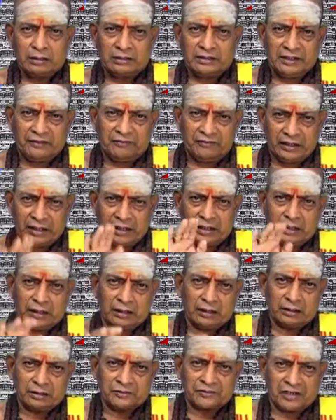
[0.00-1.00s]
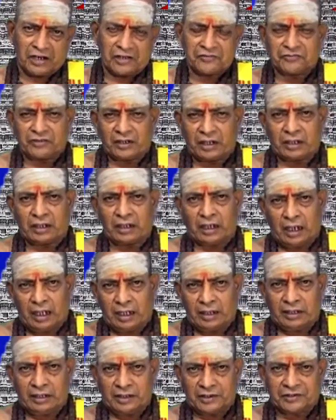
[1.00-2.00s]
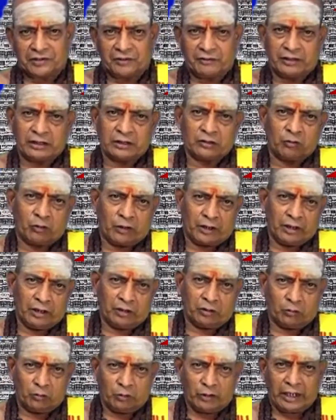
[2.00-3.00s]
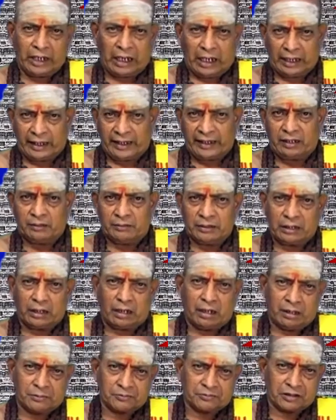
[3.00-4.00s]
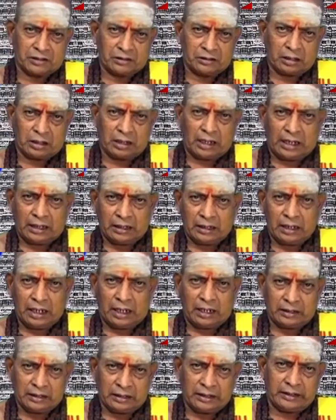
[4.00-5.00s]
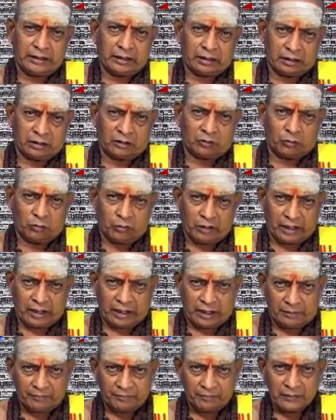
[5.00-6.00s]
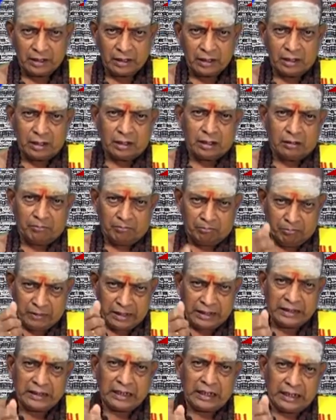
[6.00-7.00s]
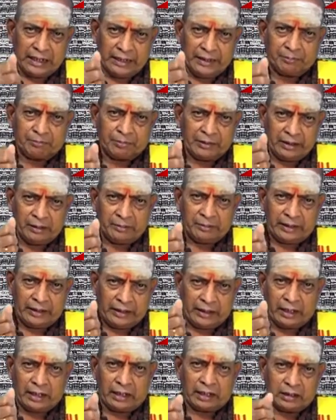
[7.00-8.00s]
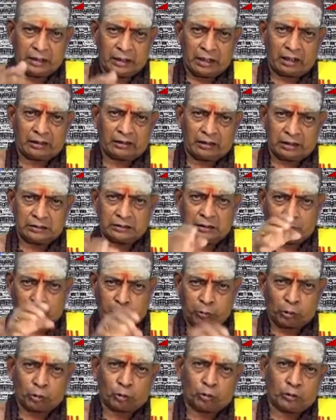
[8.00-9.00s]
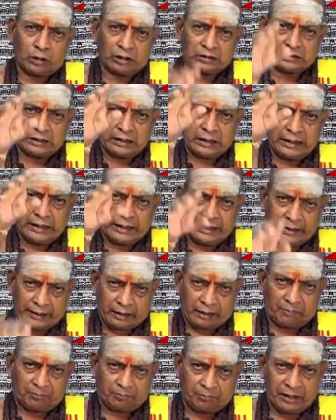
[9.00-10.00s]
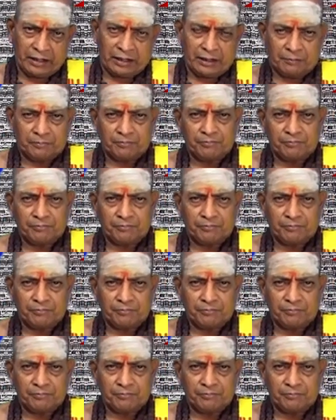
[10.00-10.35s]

திவ்ய கஷேத்திரங்களாகிய சிவன் உரையக்கூடிய ஆலயமெல்லாம் சென்று அங்கு அங்கே இருக்கக்கூடிய மண்களை பிடிபிடியாக எடுத்து அந்த பொற்குடத்திலே நிரப்பி